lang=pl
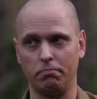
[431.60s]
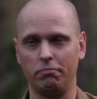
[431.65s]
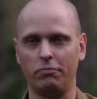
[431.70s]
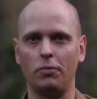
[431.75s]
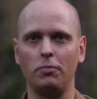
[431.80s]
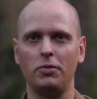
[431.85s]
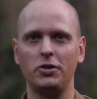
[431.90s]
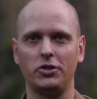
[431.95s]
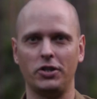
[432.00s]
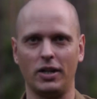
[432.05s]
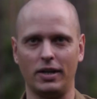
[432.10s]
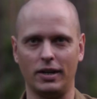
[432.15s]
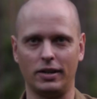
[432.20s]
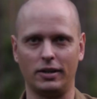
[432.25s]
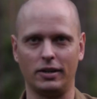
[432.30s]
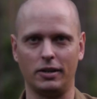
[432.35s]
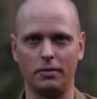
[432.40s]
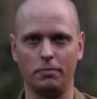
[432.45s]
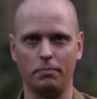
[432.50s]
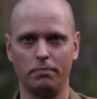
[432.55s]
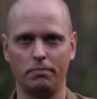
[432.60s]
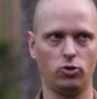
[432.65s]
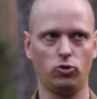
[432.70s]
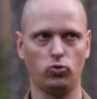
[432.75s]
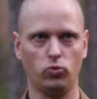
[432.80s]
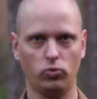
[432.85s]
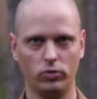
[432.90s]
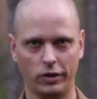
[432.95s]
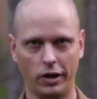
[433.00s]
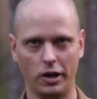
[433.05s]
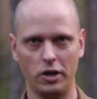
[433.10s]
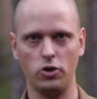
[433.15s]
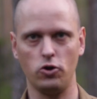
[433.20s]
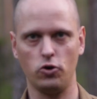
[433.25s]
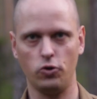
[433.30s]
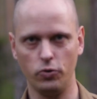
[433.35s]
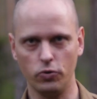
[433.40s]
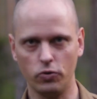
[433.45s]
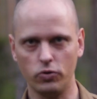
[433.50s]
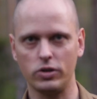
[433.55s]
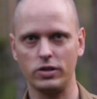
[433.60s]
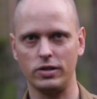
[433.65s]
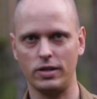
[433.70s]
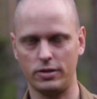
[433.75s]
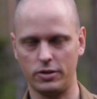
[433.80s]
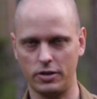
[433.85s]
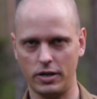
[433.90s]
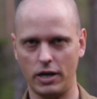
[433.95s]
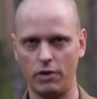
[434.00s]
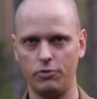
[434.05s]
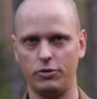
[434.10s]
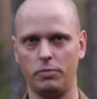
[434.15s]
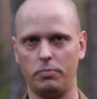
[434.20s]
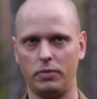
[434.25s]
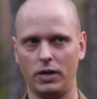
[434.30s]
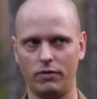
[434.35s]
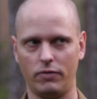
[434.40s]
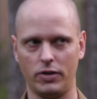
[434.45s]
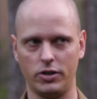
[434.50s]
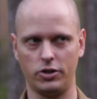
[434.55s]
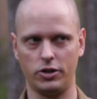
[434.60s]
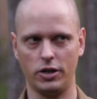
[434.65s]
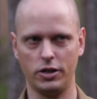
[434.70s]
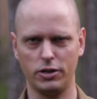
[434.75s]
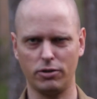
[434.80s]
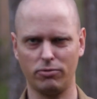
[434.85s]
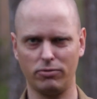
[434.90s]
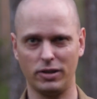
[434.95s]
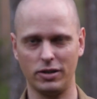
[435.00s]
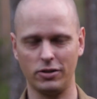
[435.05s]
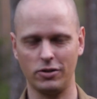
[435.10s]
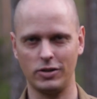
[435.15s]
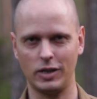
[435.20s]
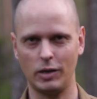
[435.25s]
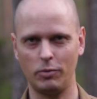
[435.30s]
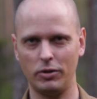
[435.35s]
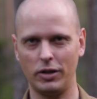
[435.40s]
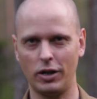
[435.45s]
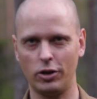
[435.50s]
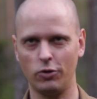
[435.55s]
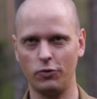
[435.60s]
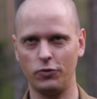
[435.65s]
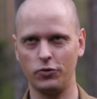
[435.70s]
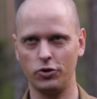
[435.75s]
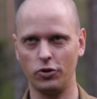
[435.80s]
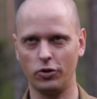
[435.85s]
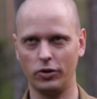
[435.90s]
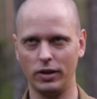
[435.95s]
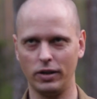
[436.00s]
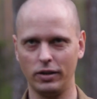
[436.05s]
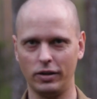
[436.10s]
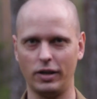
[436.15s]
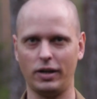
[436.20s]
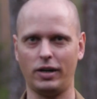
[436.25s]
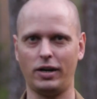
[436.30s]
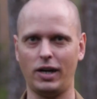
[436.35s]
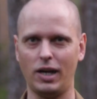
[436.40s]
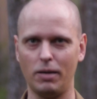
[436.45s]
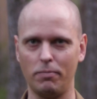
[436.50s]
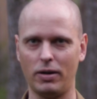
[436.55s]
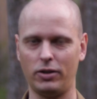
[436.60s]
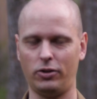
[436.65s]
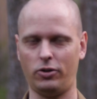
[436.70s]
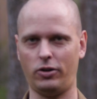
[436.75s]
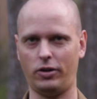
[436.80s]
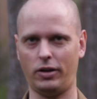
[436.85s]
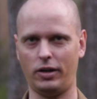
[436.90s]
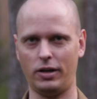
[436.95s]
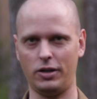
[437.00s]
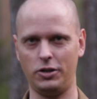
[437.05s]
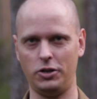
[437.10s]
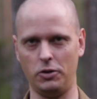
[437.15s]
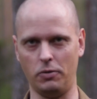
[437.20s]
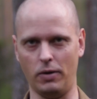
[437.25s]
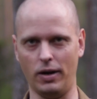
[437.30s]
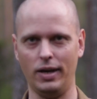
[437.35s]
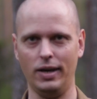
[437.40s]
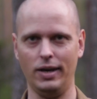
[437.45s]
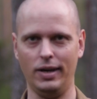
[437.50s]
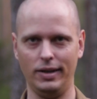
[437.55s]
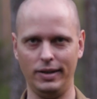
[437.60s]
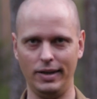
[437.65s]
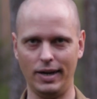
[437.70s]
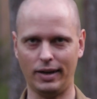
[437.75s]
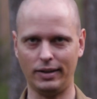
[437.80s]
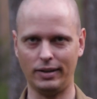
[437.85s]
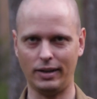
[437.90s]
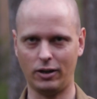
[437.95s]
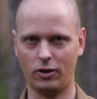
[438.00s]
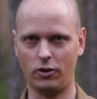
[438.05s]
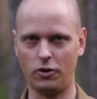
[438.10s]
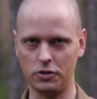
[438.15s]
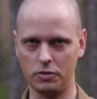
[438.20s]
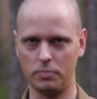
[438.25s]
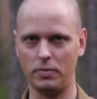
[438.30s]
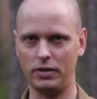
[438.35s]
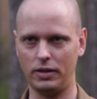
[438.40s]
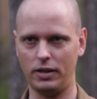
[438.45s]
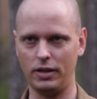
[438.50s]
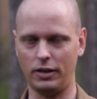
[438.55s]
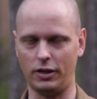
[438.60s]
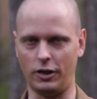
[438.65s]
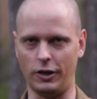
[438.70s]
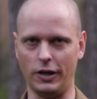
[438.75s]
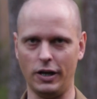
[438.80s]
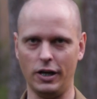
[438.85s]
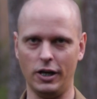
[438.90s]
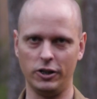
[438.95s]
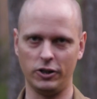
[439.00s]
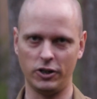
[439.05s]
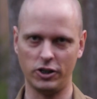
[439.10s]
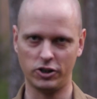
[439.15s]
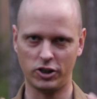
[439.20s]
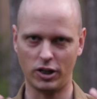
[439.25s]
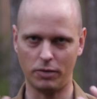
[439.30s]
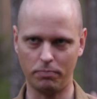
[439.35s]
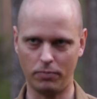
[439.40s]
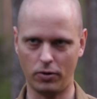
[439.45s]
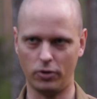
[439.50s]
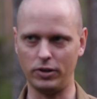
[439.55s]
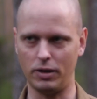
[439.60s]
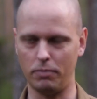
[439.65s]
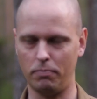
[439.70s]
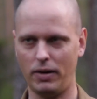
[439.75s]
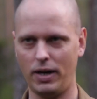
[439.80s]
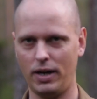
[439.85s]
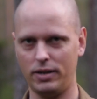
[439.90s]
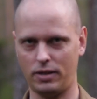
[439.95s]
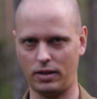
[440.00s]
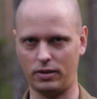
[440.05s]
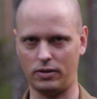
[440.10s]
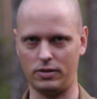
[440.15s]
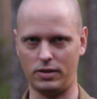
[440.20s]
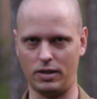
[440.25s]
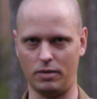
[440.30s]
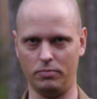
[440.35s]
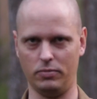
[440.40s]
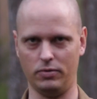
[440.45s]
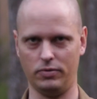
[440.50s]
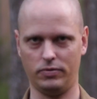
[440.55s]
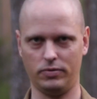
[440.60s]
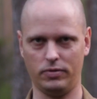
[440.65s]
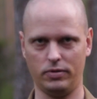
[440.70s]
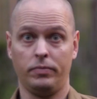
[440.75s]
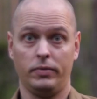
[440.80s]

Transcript: Pomyślę nad tym tutaj już zaczynają się pojawiać rzeczy, które zostały na nią wciągnięte chyba trochę na siłę, jak te kosmetyki, te szampony, pasta do zębów.